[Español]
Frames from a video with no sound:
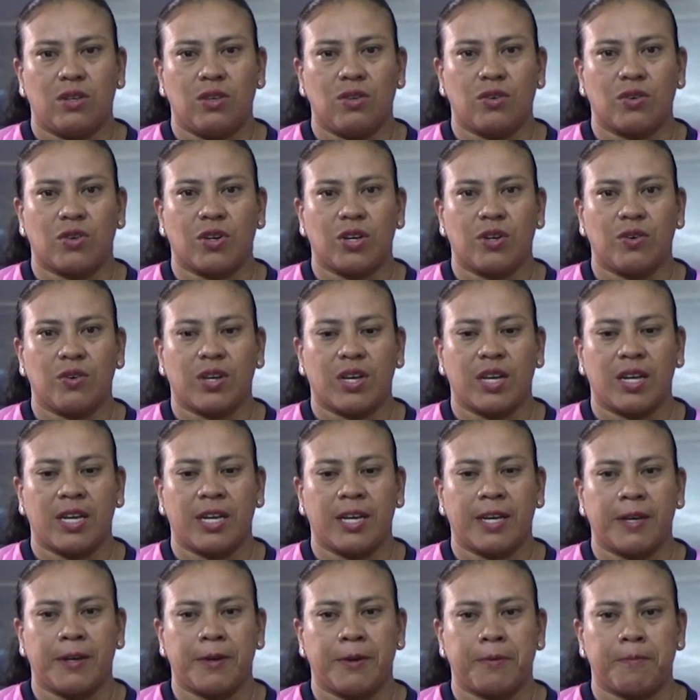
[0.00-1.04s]
Yo creo
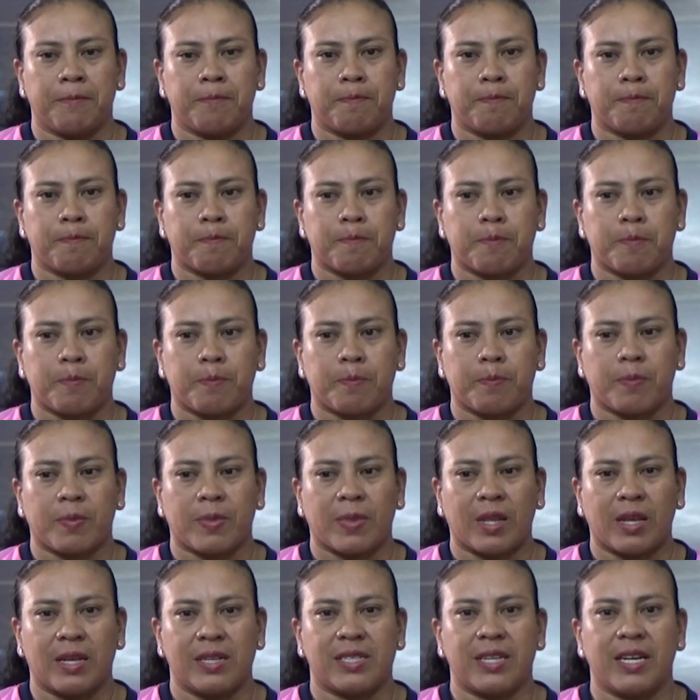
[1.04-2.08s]
que
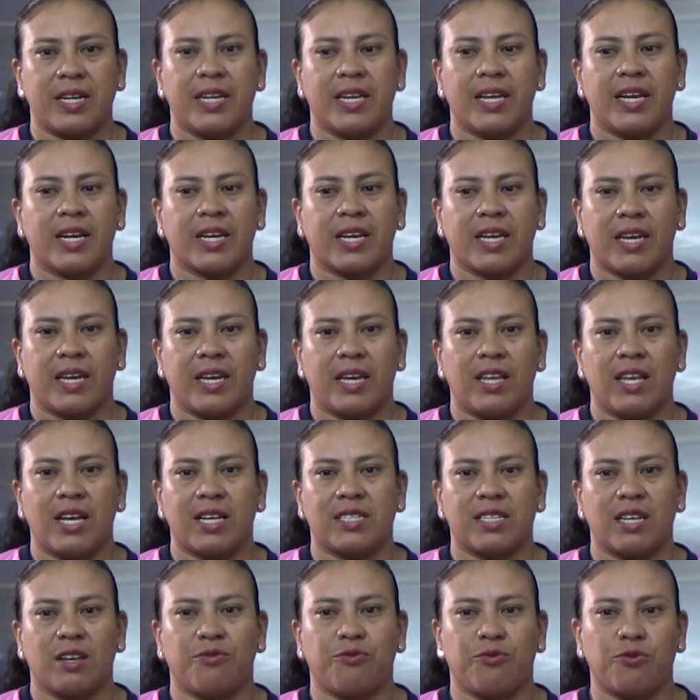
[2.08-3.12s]
sería que
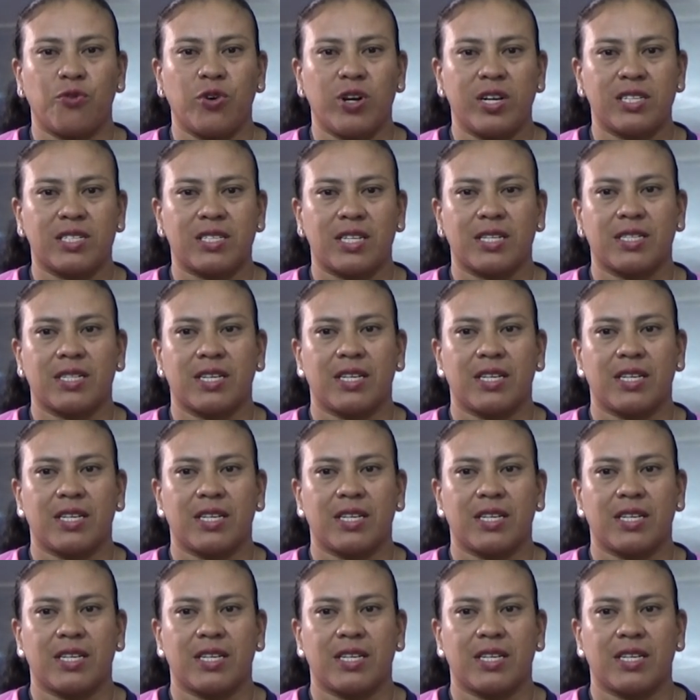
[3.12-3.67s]
ellas se esfuercen,